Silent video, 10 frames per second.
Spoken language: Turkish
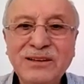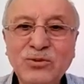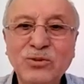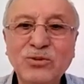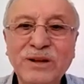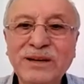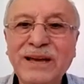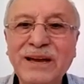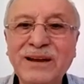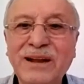kullarını
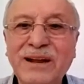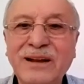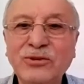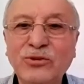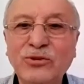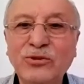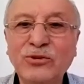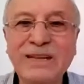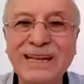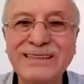her an görüp
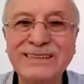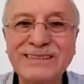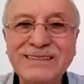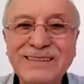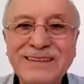gözetendir.